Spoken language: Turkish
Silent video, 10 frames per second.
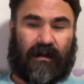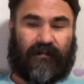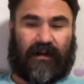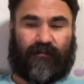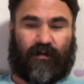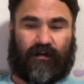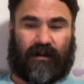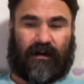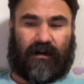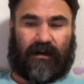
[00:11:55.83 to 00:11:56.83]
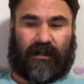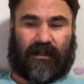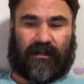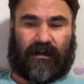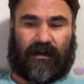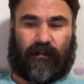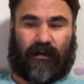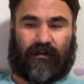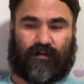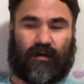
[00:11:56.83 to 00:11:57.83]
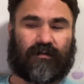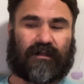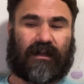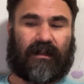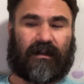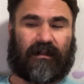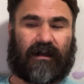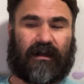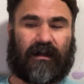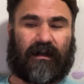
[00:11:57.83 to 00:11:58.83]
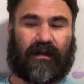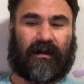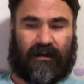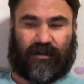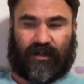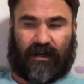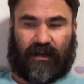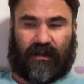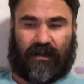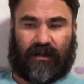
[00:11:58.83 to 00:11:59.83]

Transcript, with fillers: Filifok'la arkadaşları kalabalığın son sıralarında karışarak